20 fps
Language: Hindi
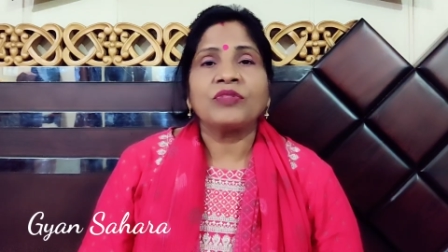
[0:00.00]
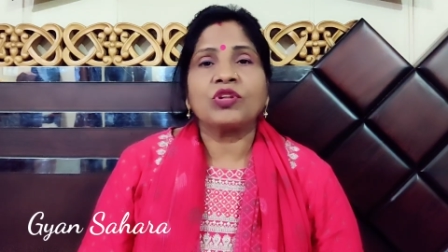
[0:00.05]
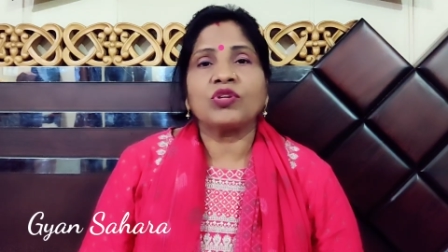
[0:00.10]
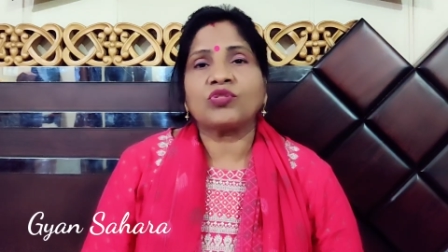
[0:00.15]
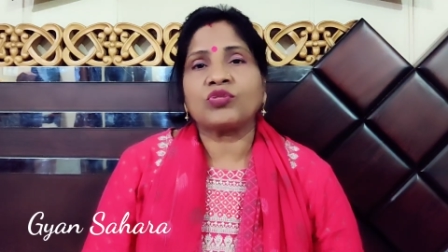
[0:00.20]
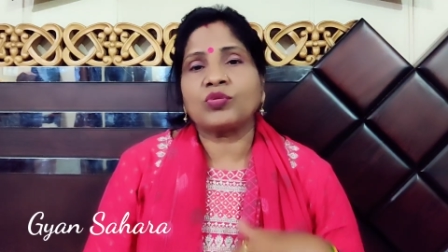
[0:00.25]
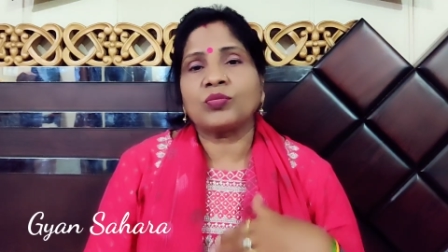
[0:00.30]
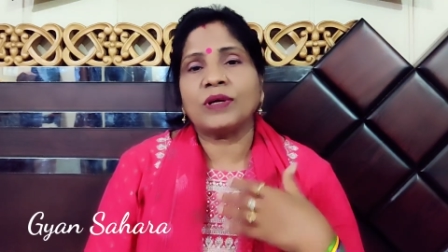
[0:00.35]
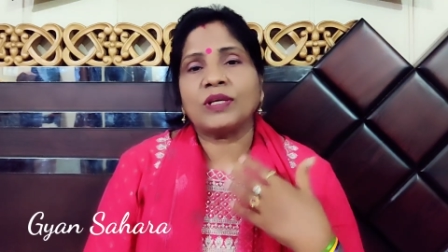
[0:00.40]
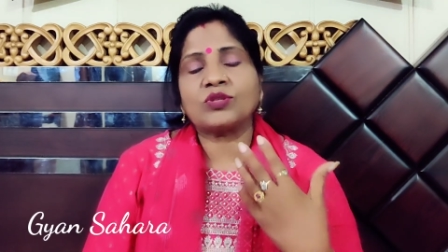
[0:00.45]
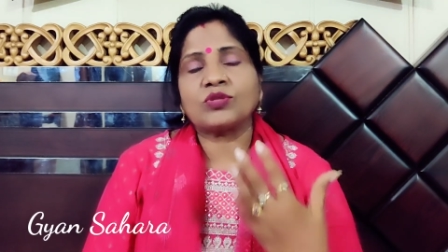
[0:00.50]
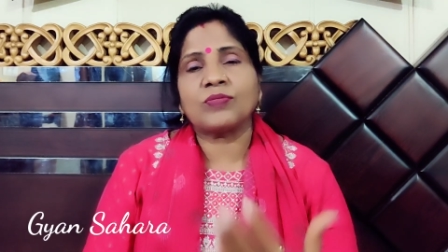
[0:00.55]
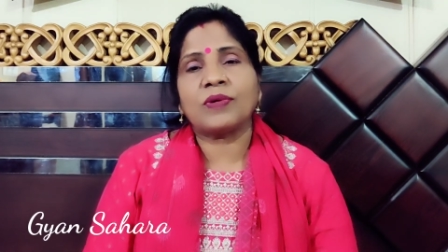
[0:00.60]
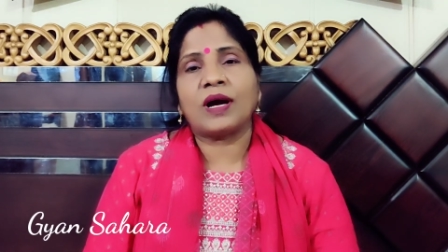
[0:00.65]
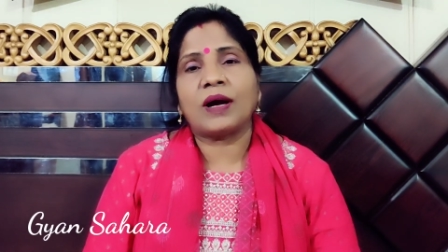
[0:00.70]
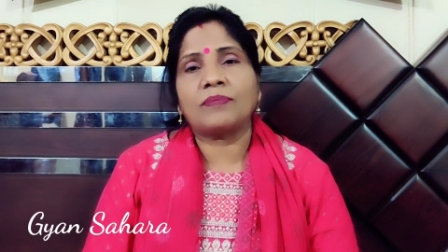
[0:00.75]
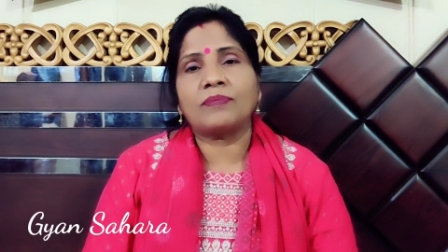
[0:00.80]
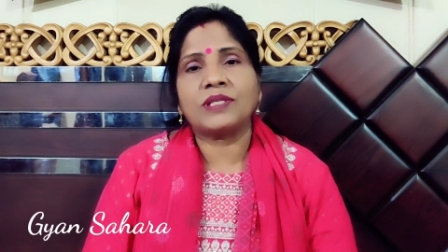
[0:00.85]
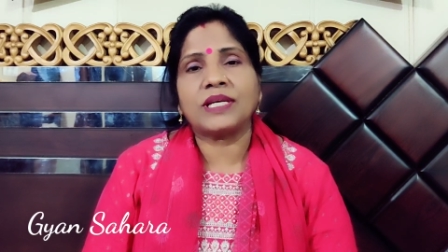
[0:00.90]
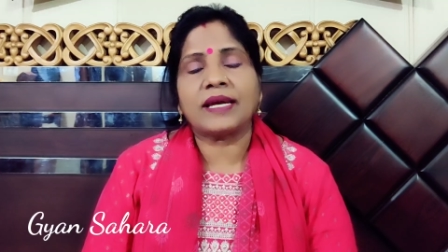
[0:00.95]
तो सुबह सुबह
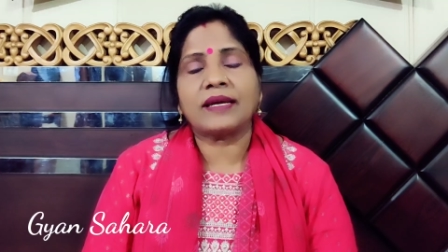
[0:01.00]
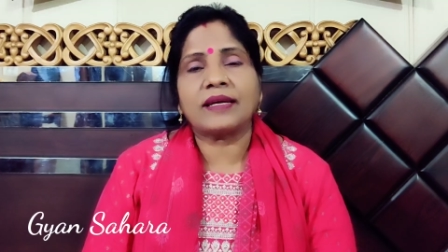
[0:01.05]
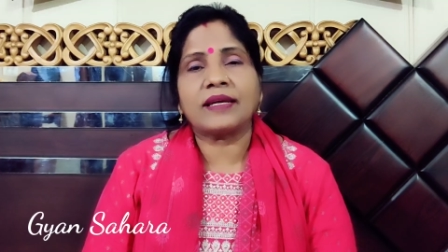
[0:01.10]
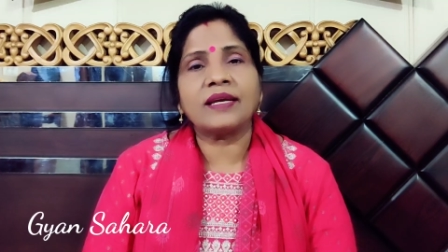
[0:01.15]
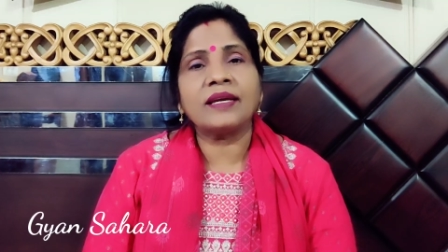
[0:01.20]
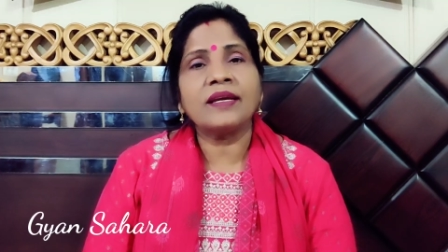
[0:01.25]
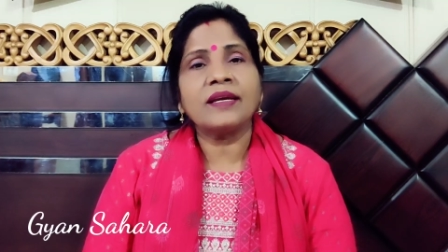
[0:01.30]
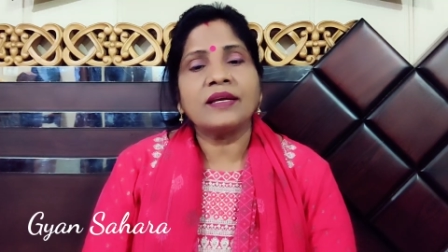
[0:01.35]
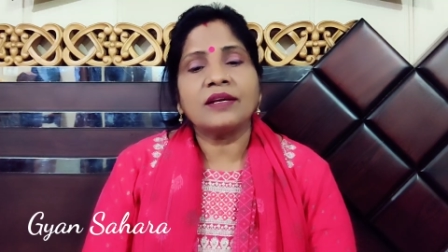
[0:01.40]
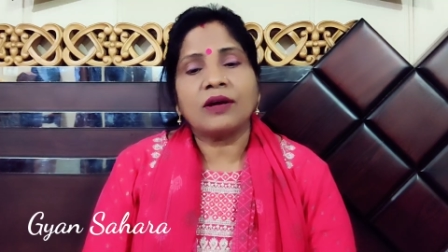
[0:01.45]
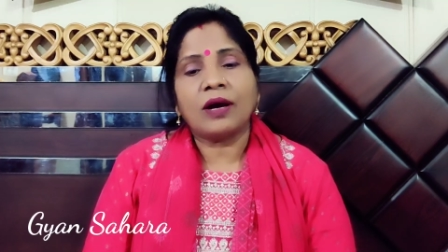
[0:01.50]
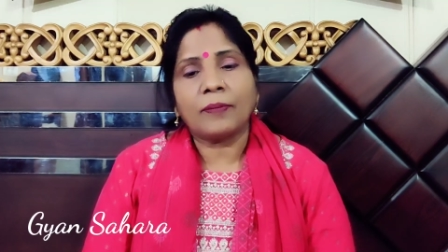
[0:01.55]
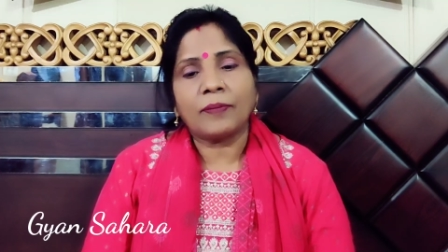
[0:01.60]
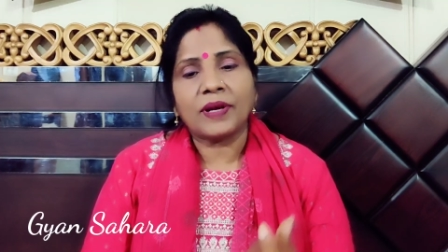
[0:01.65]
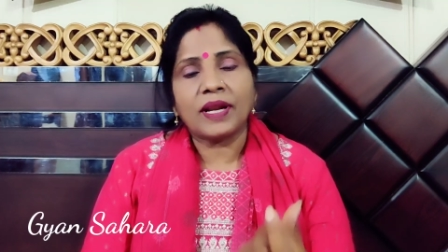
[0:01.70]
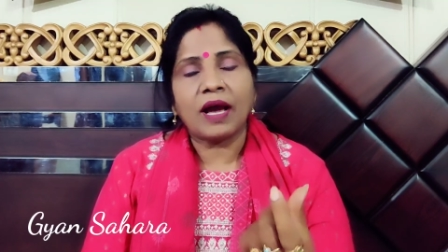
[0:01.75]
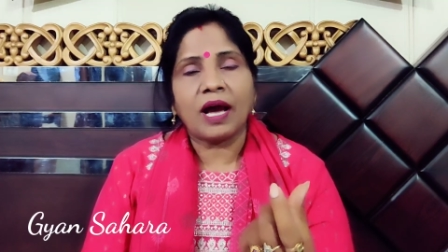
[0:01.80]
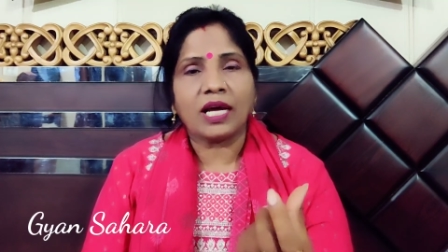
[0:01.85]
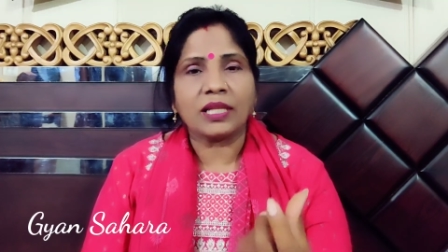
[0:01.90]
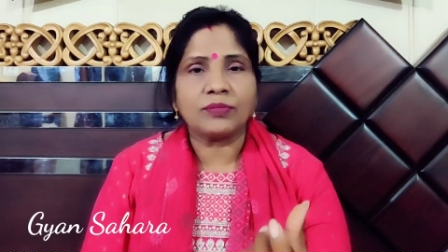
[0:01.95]
आप जाएंगे
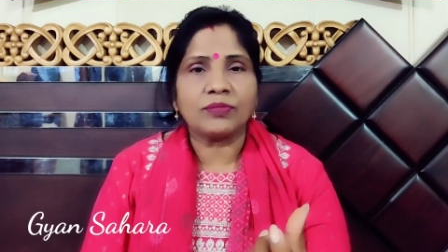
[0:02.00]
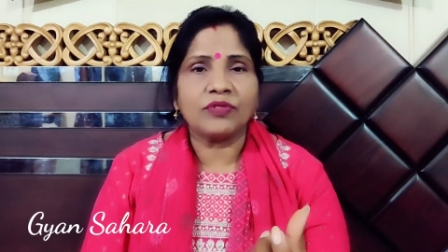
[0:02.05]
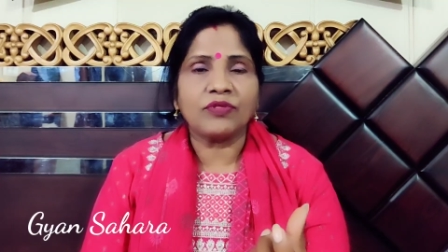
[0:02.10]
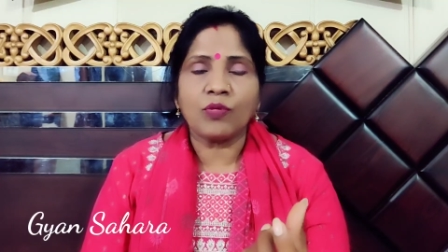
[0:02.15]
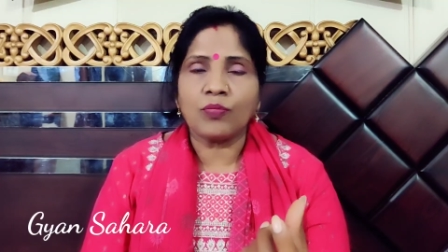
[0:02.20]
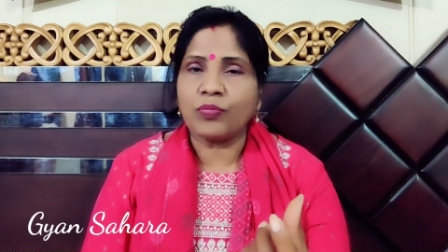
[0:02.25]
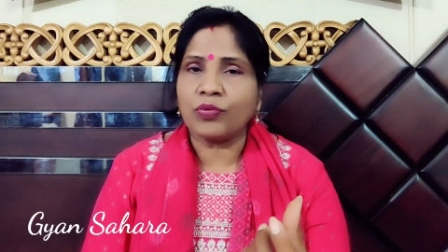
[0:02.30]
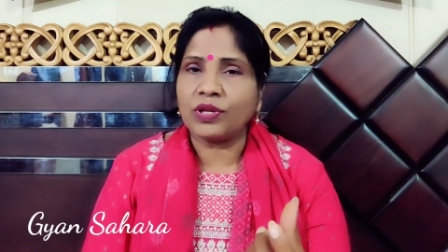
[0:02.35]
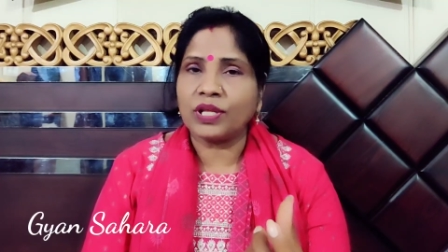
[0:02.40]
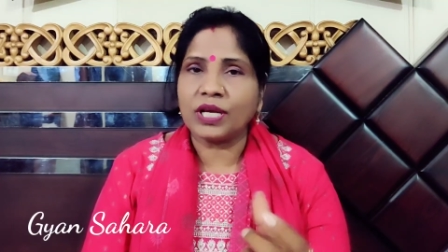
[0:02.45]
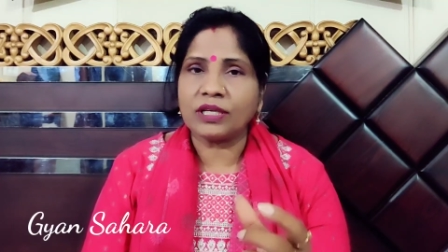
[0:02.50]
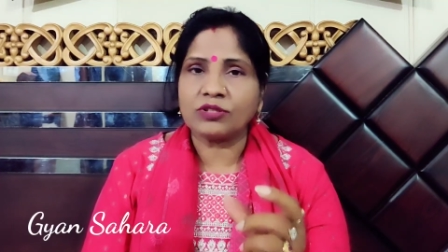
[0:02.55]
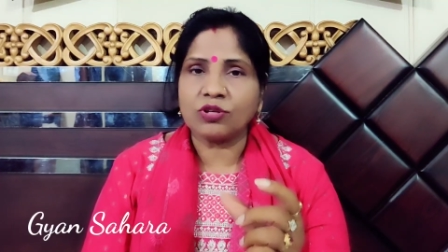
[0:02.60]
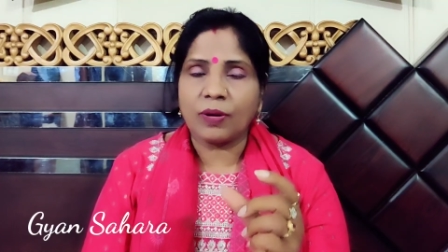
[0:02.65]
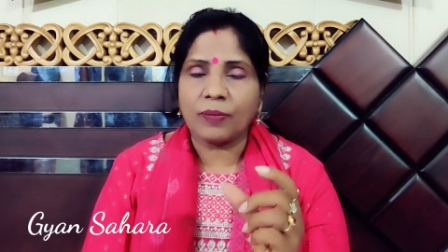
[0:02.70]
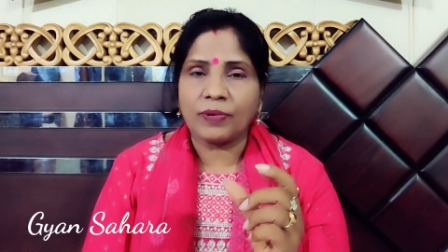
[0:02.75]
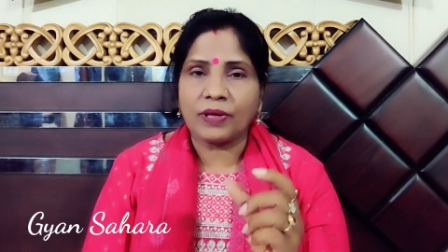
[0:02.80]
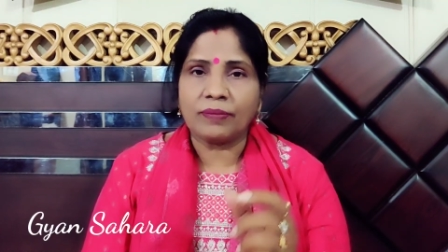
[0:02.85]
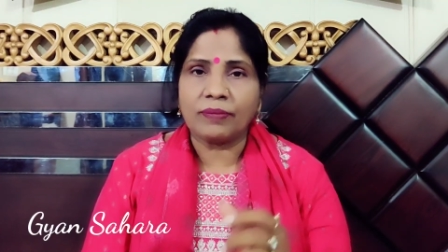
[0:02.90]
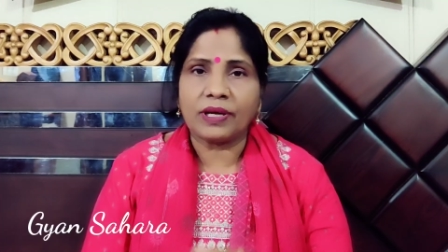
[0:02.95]
अपने हाथ में वो पुड़िया जो
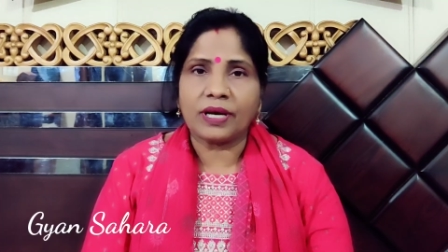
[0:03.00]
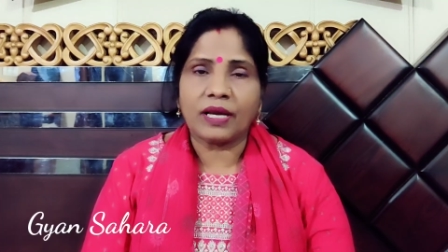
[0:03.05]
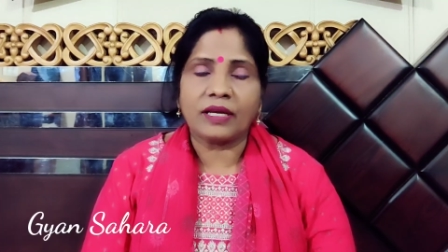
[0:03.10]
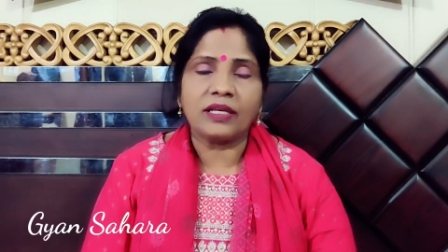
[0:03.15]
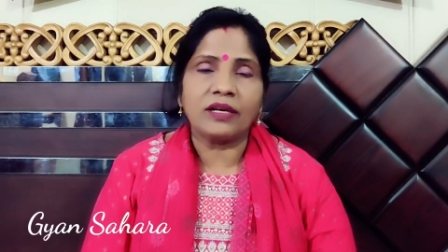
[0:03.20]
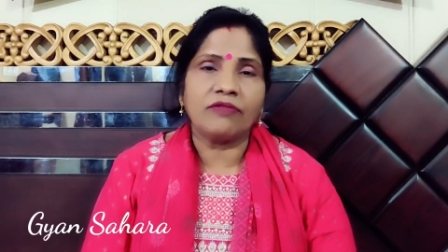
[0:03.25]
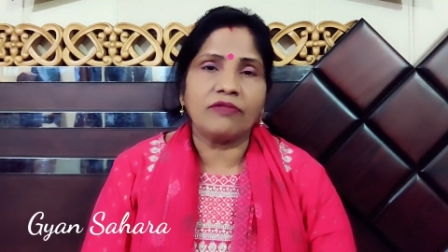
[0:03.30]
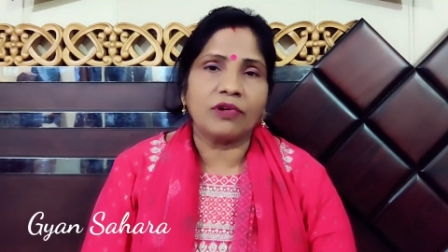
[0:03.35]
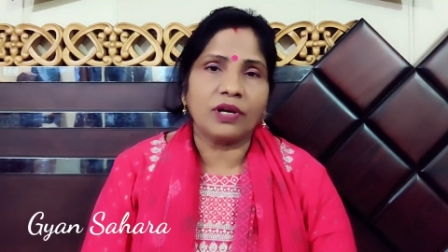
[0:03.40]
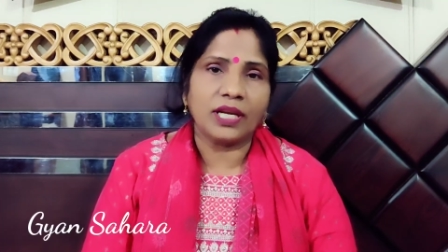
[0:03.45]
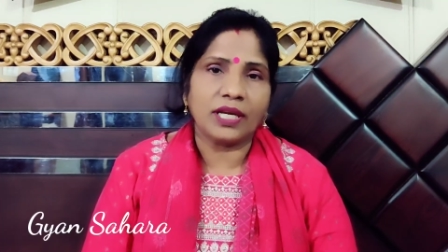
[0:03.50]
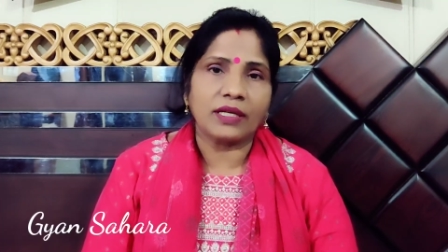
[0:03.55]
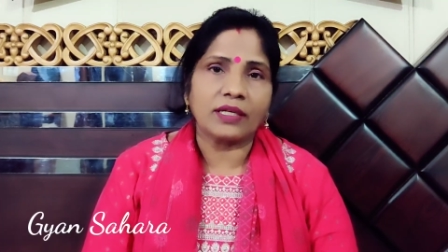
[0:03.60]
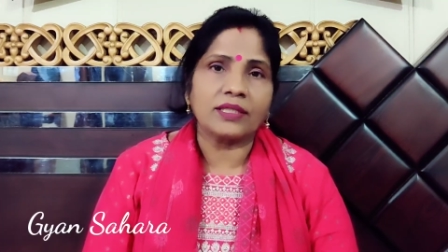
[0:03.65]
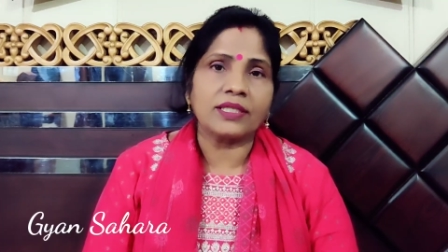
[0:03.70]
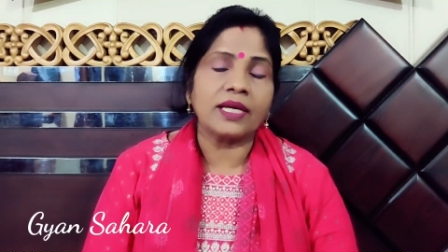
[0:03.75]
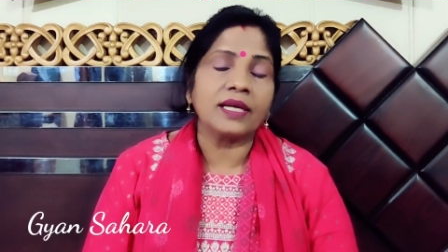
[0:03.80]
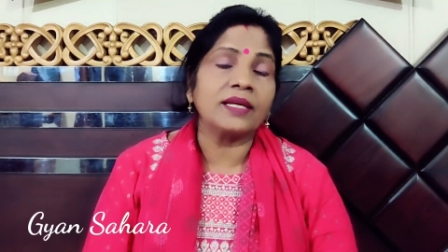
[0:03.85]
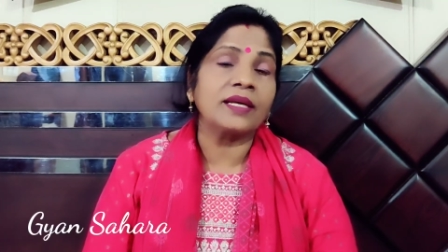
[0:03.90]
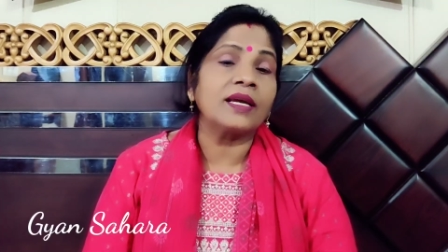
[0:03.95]
आपने बनाई है वो
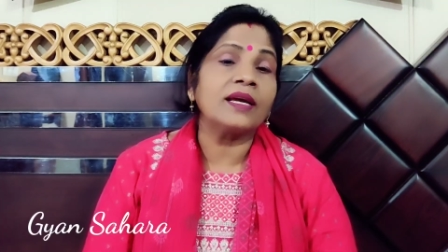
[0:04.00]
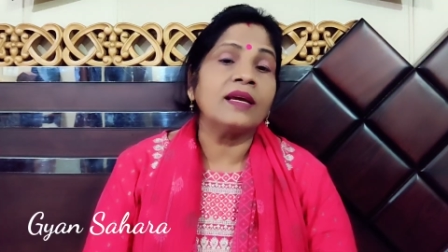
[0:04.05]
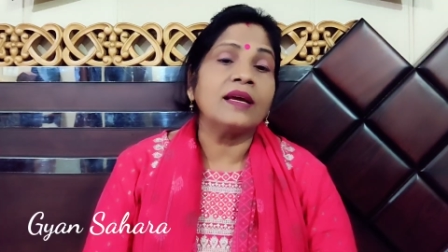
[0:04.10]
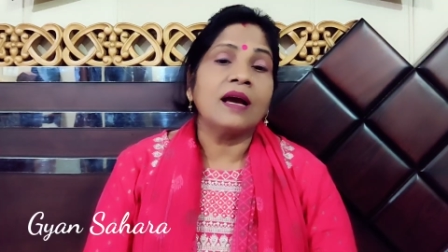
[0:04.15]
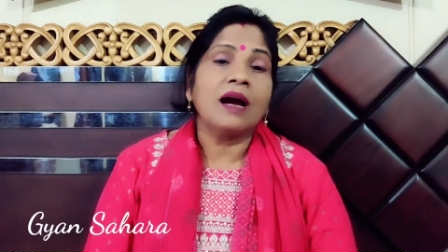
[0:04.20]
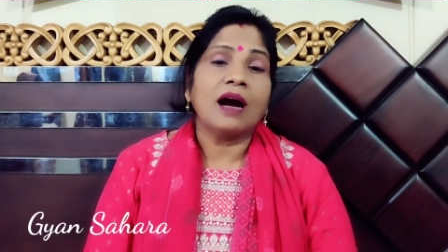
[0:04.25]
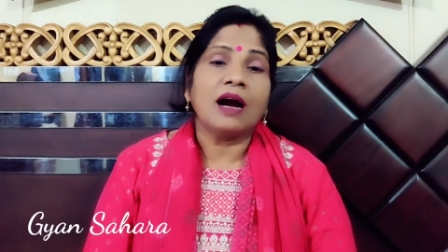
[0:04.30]
लेकर जाएंगे